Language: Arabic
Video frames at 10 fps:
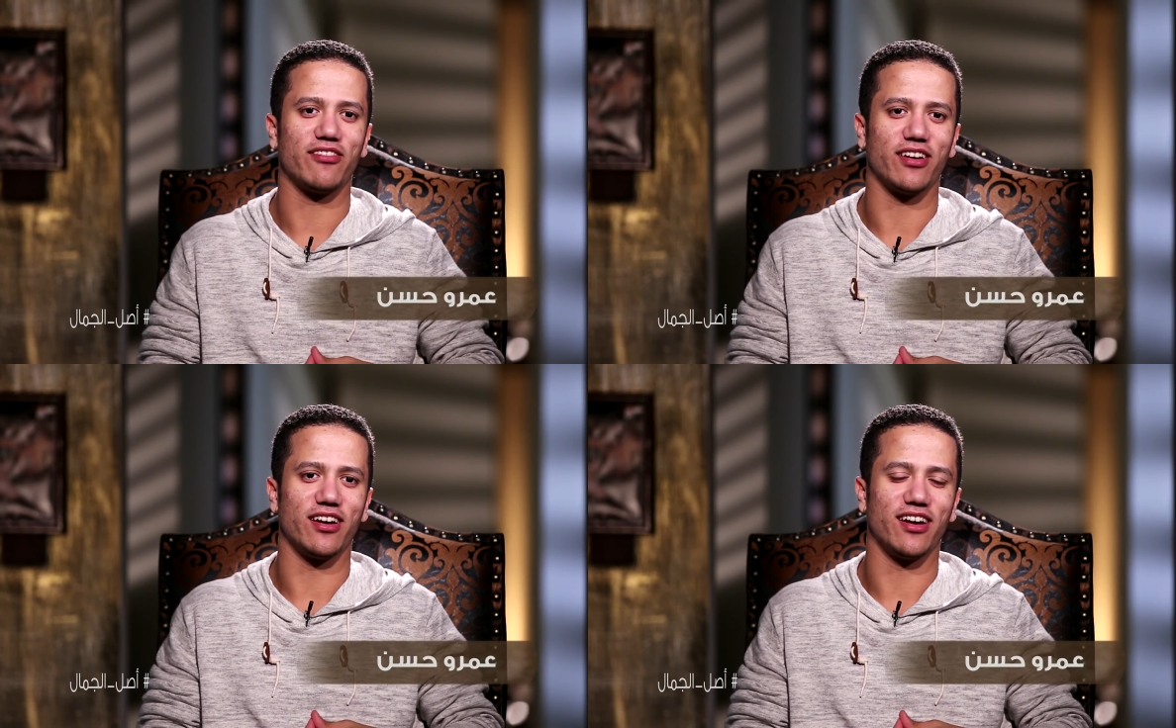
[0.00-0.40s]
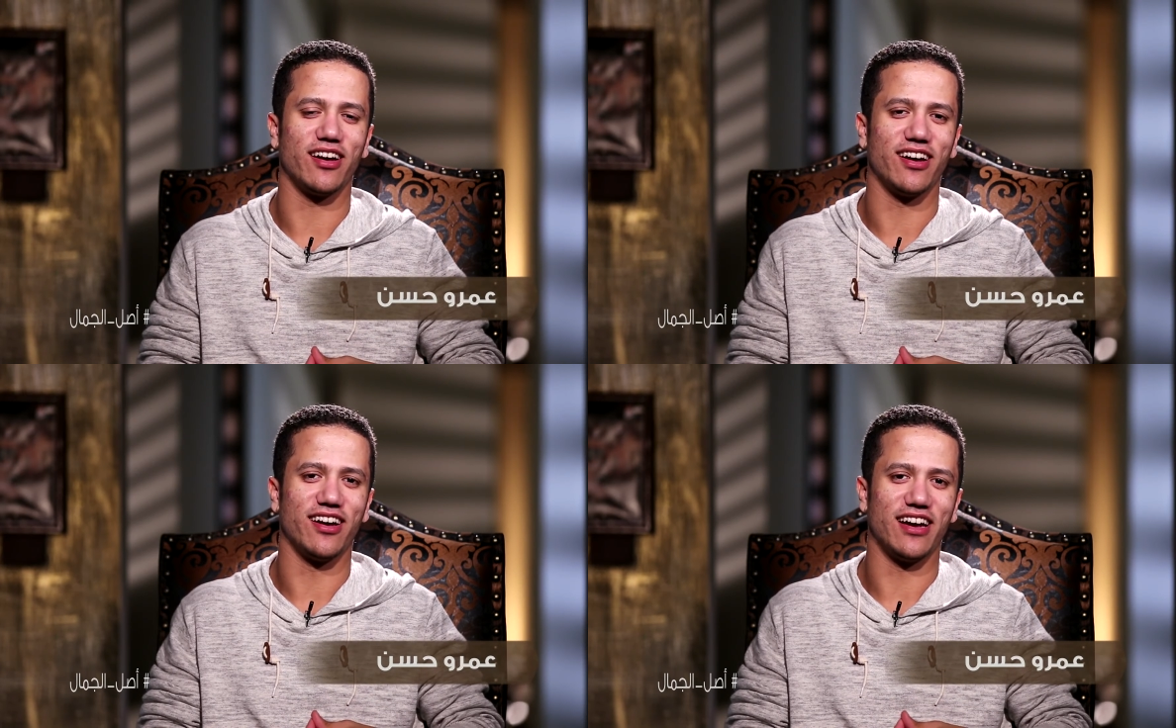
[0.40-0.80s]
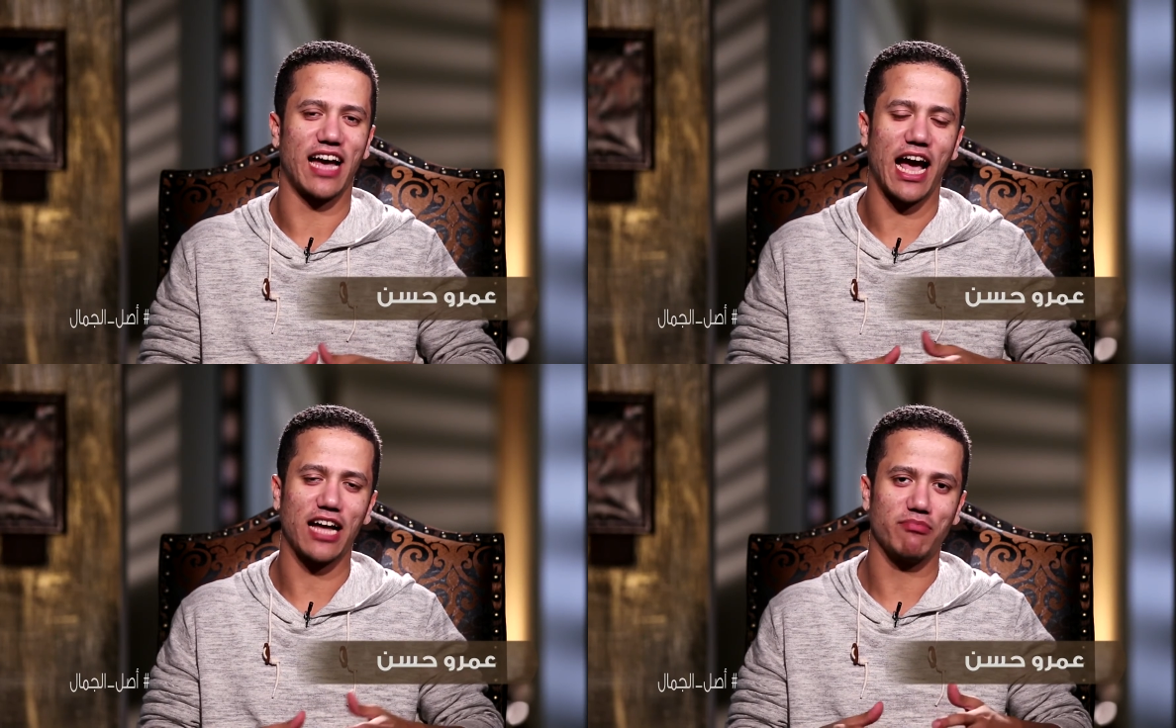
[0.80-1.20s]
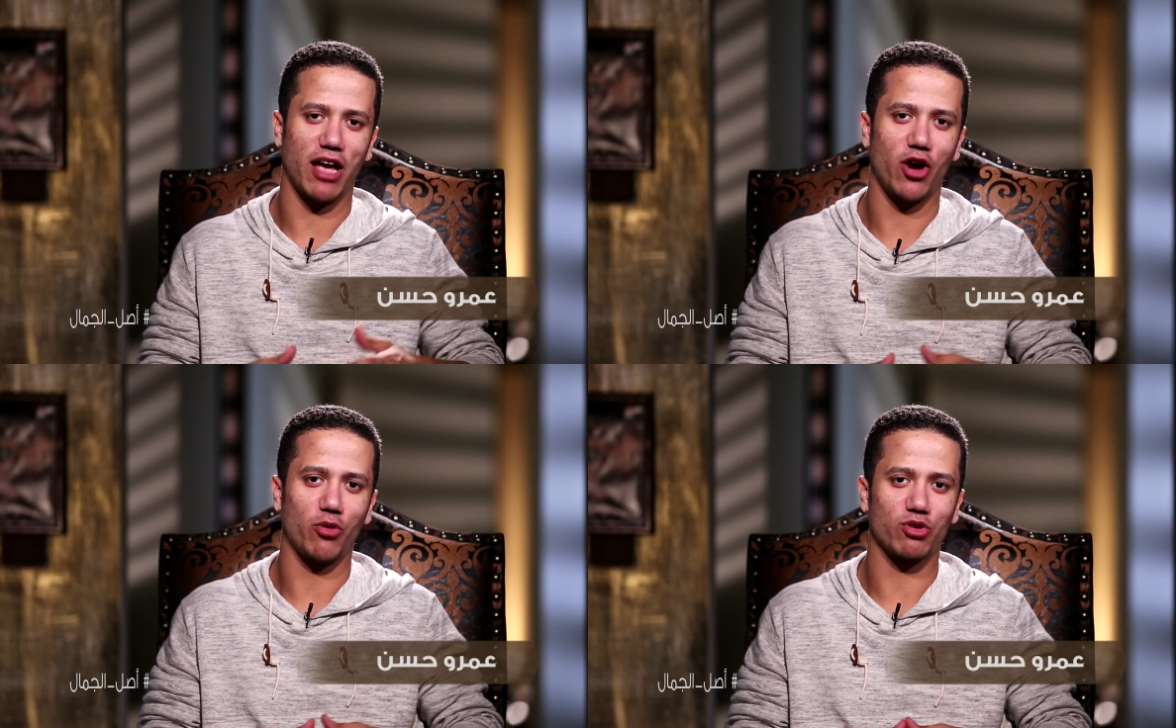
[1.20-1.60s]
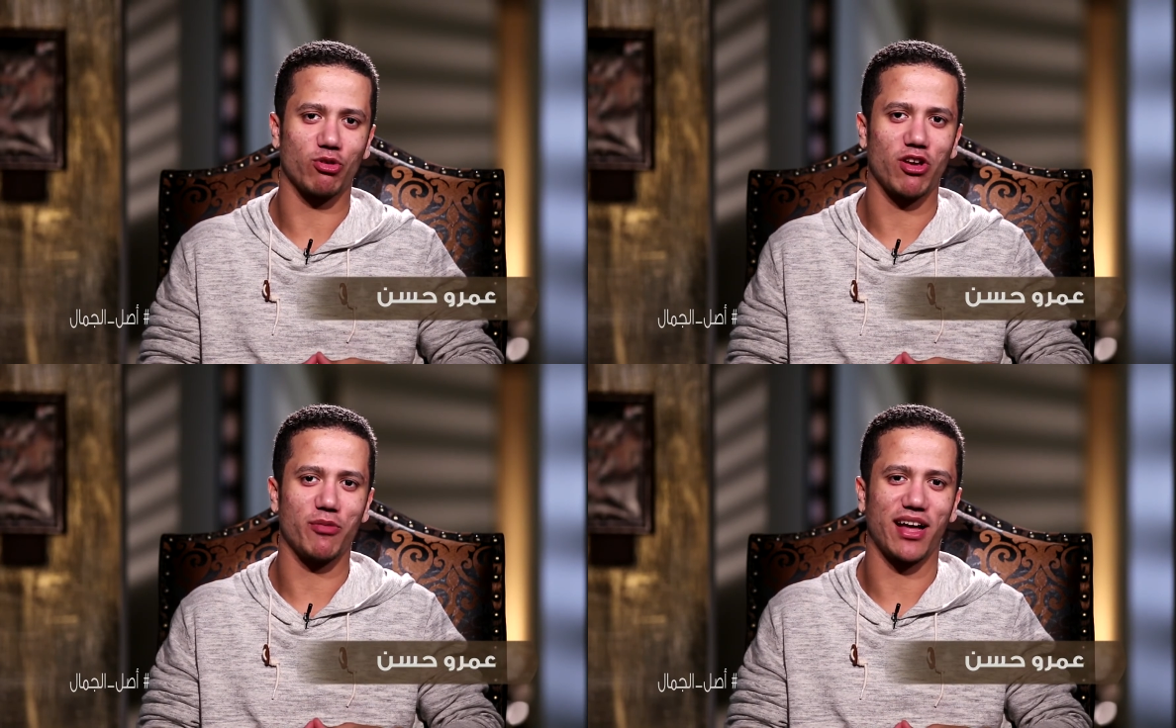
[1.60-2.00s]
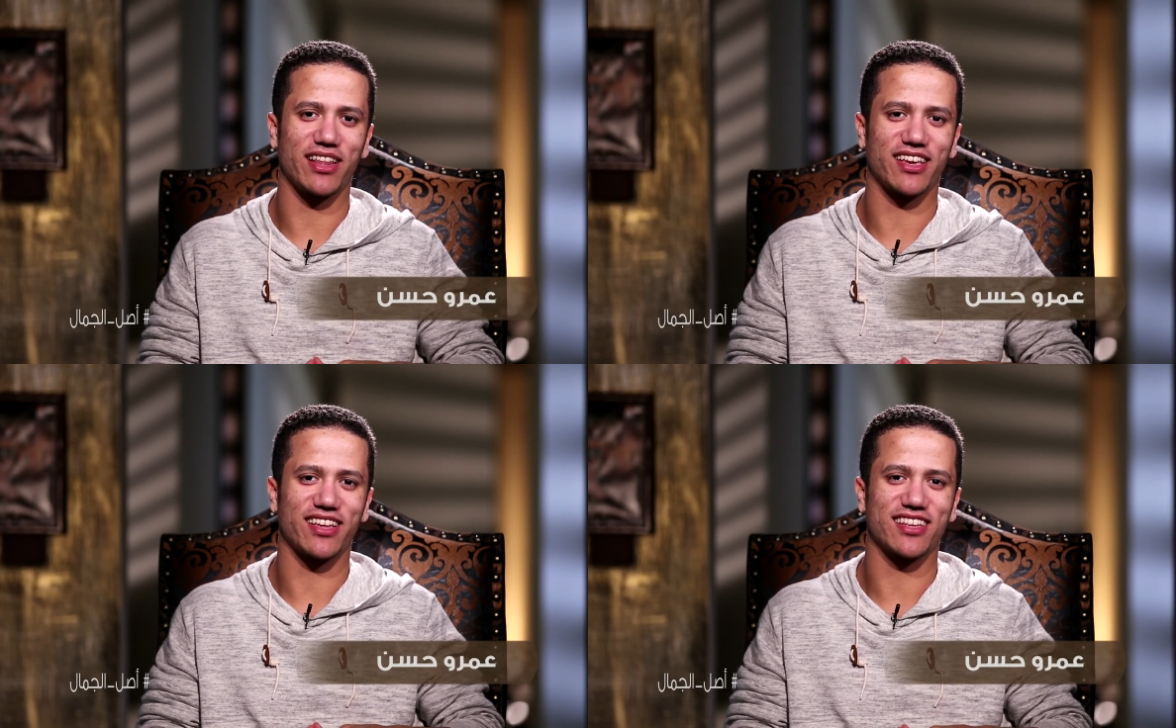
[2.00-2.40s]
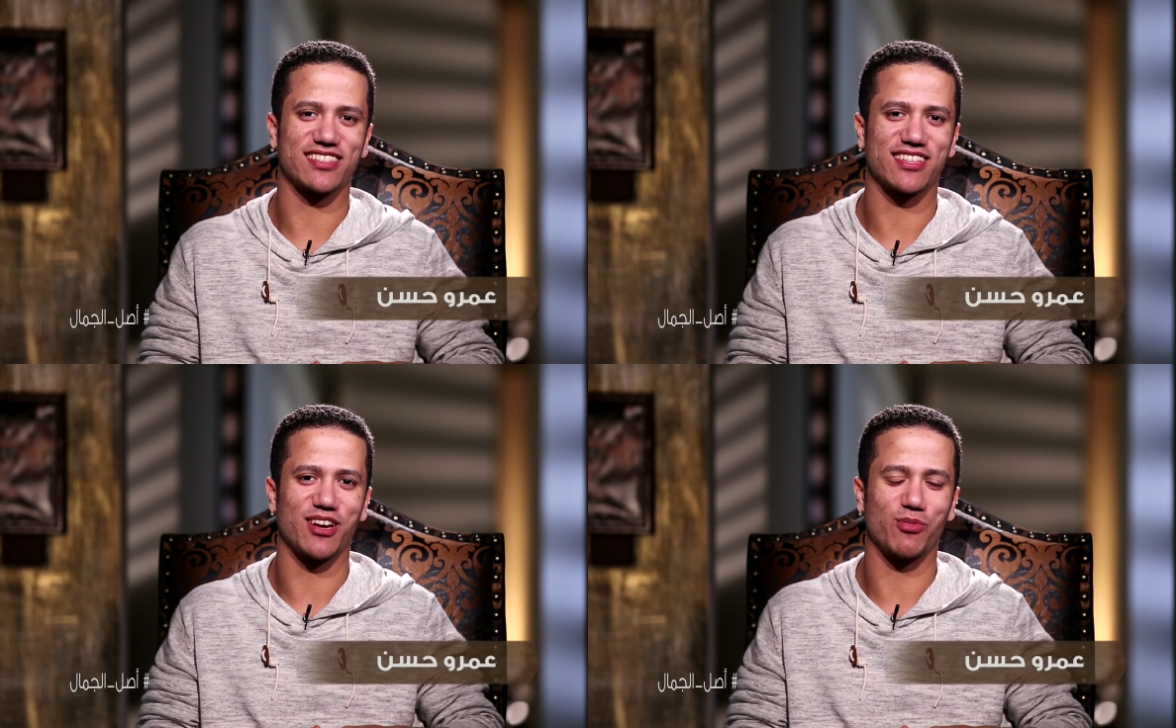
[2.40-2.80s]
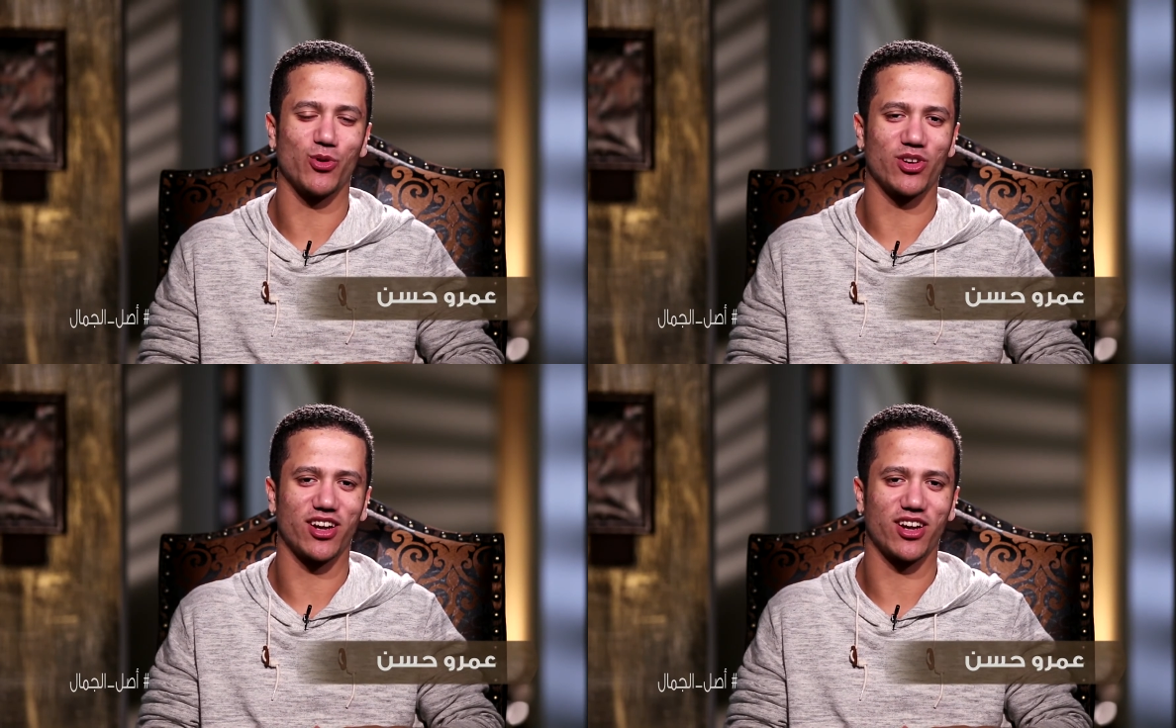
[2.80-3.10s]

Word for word: فقعد معاهم شوية وبعد كده سيدنا أبو